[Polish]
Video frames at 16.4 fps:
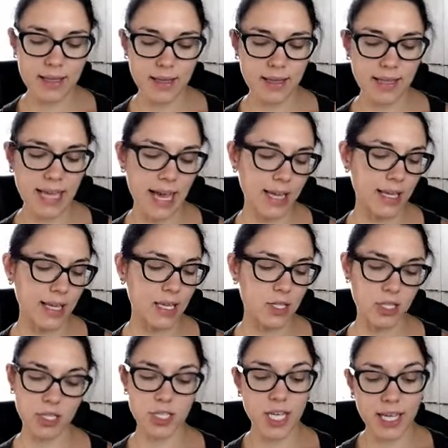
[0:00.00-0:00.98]
Jaki
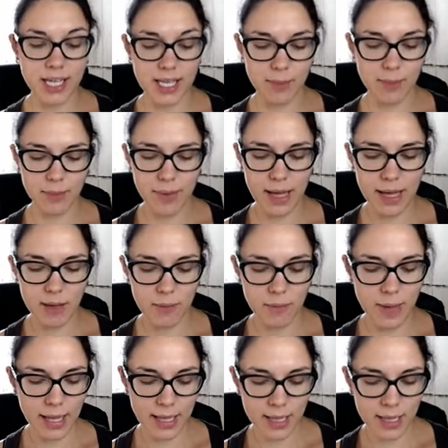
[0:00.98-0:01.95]
czy Jackie
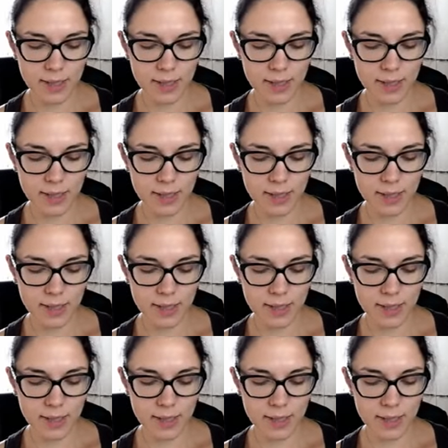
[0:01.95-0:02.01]
Bell